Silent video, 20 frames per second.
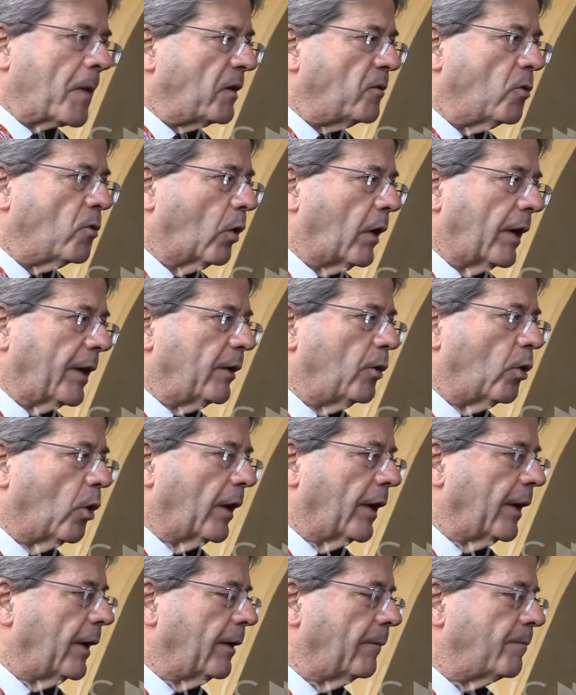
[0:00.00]
non credo
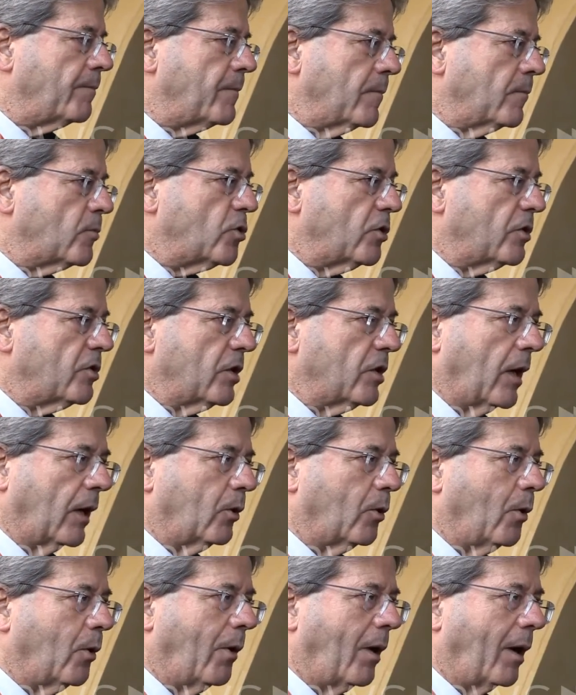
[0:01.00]
che ci
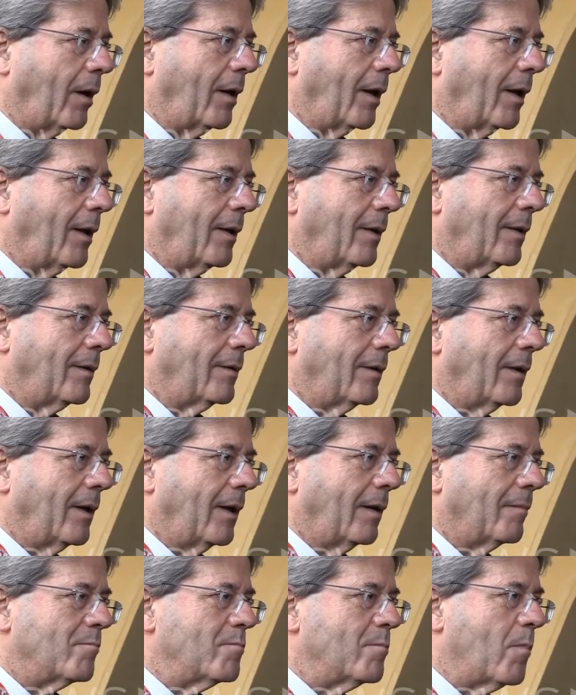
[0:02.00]
siano eh,
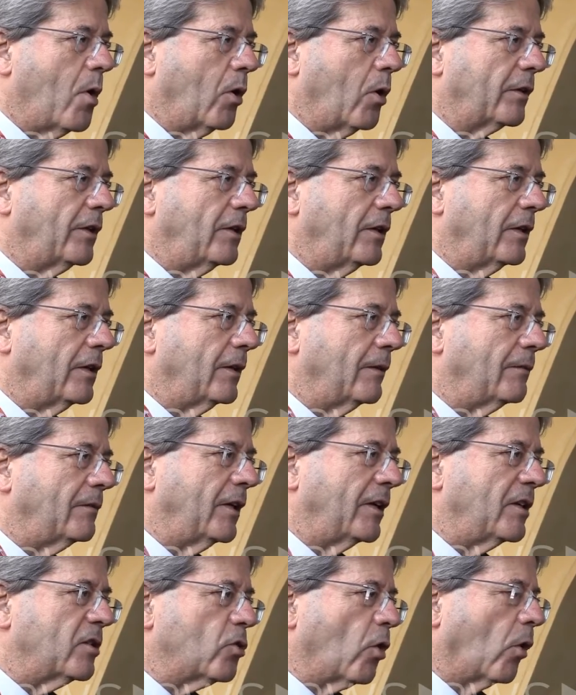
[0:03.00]
modi
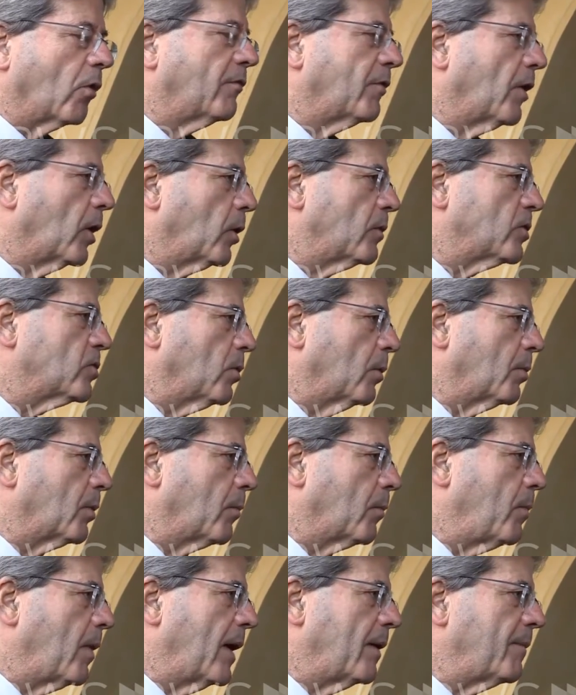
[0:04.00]
di risolvere questo
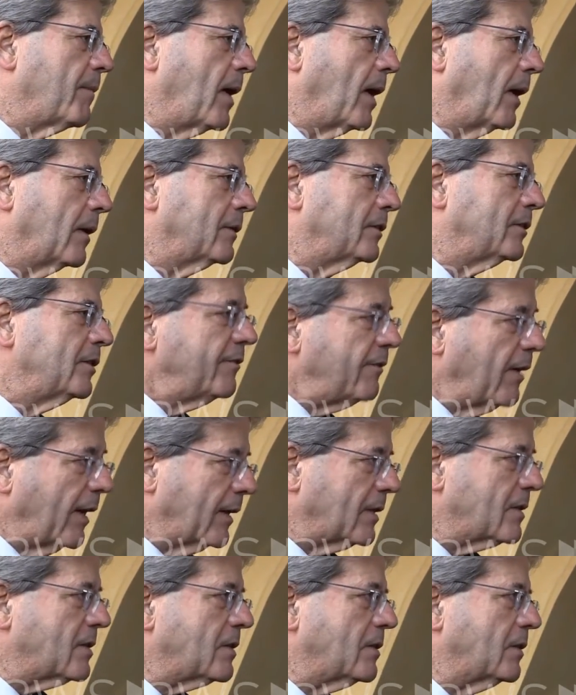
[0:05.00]
problema
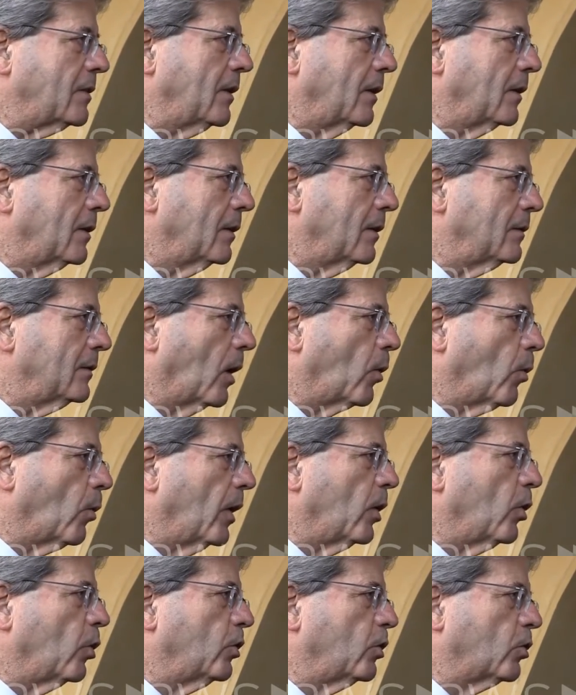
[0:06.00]
diversi da
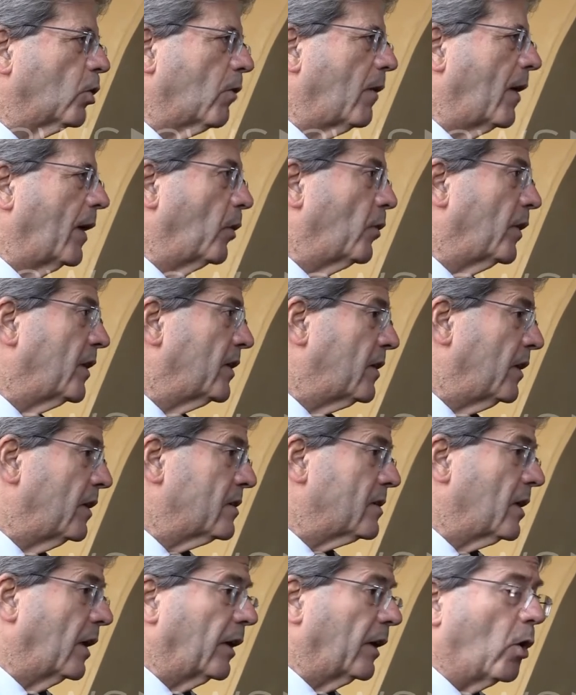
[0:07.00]
quello di trovare
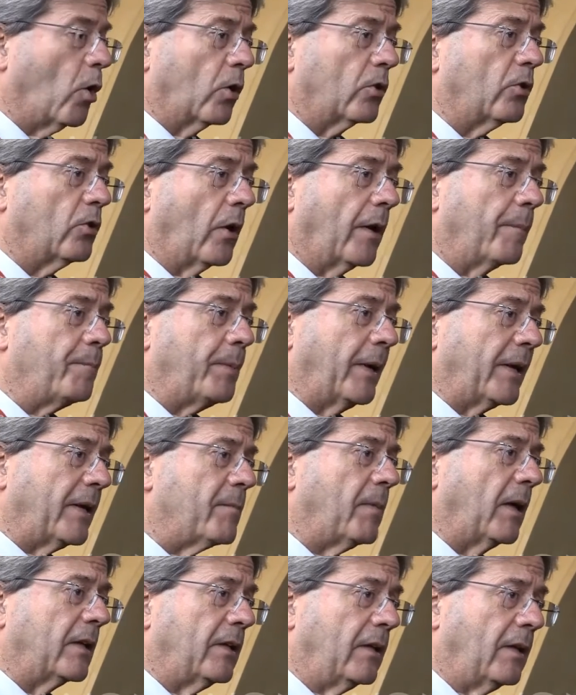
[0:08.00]
un'intesa. Ricordo che
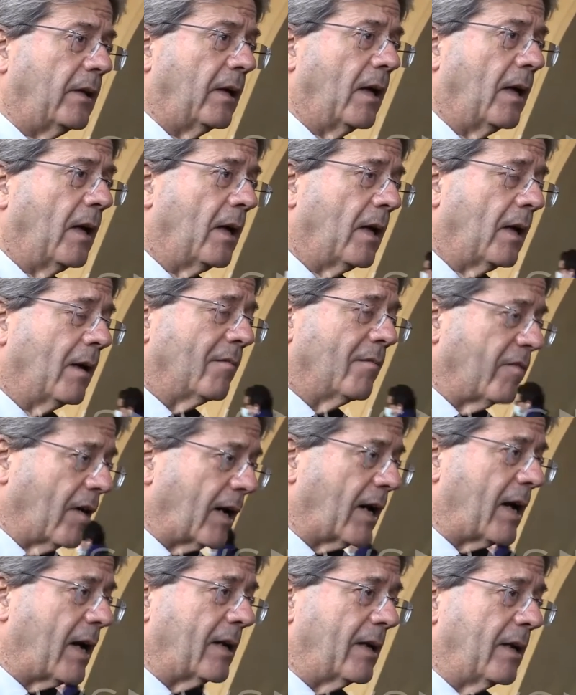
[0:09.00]
prima di
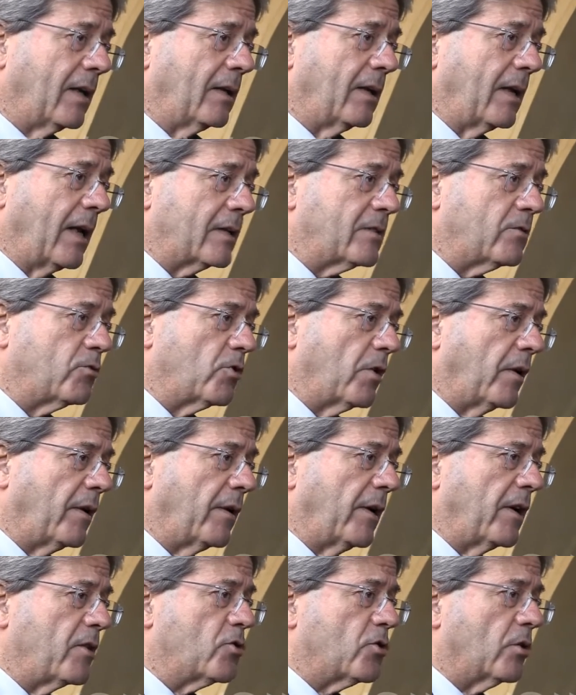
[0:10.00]
varare il Next
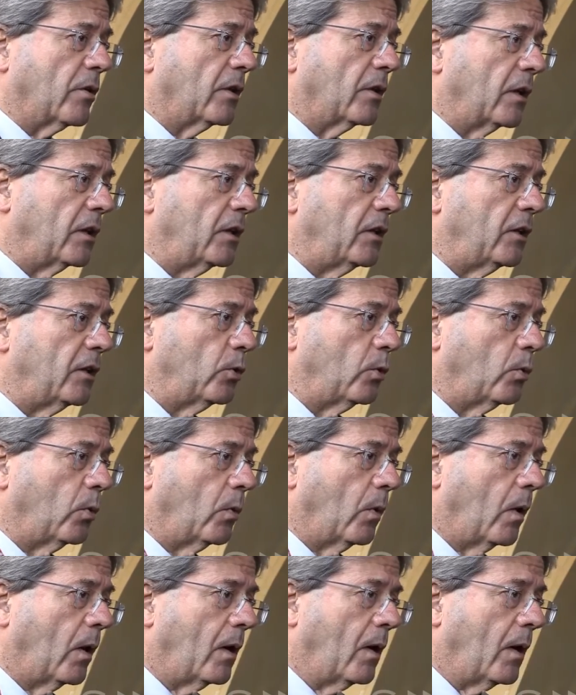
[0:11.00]
Generation EU,